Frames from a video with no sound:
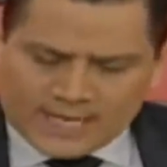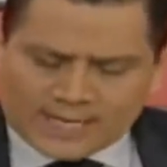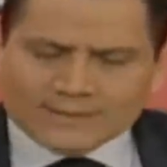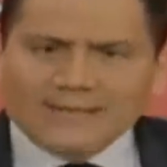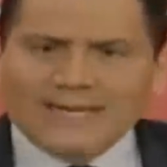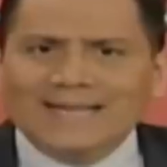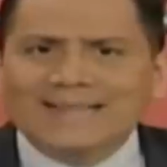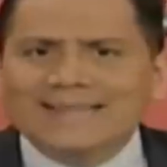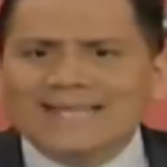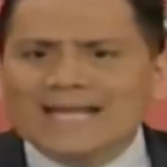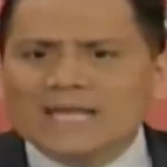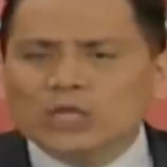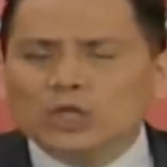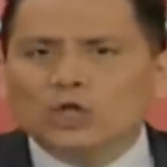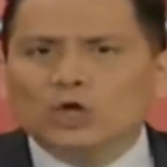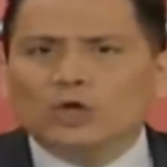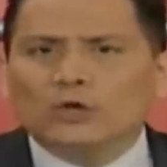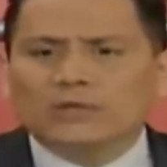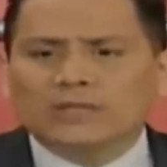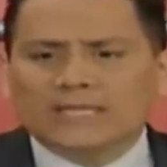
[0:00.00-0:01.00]

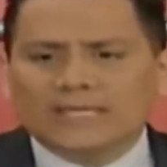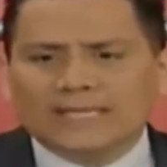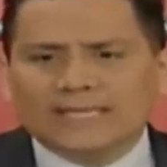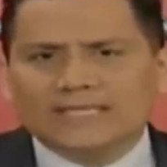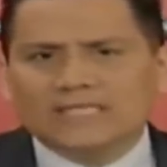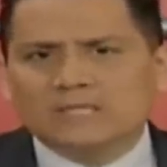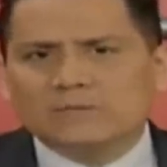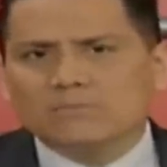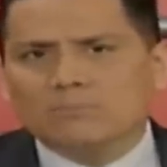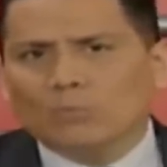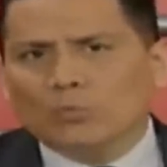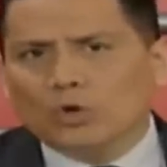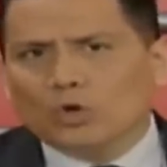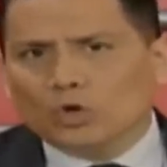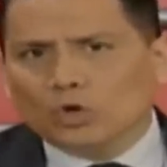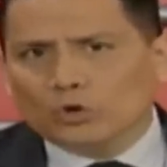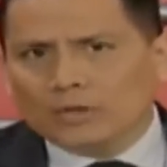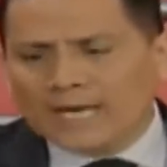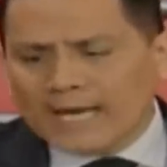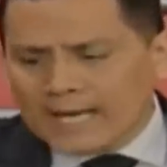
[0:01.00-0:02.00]
tratando de
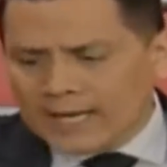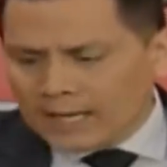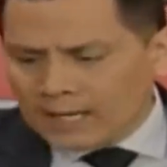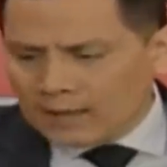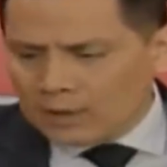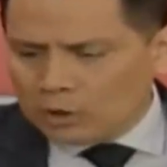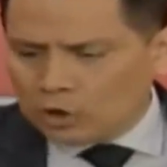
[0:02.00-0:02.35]
desmoronar